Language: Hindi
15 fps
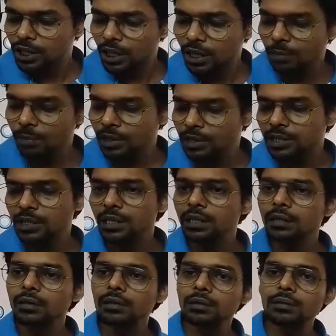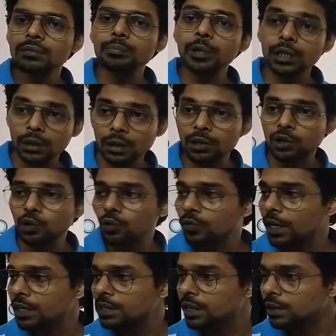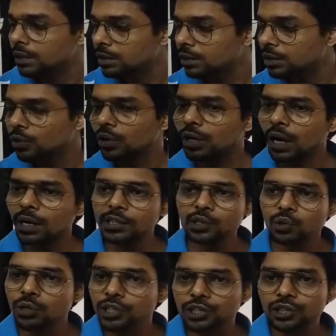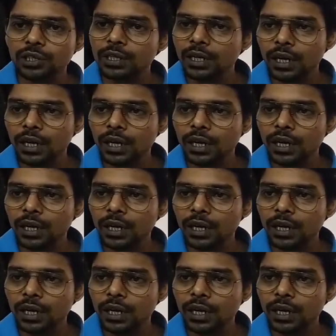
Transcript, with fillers: जेल में इनसे पत्थर तोड़वाए जाते थे और आइसोलेशन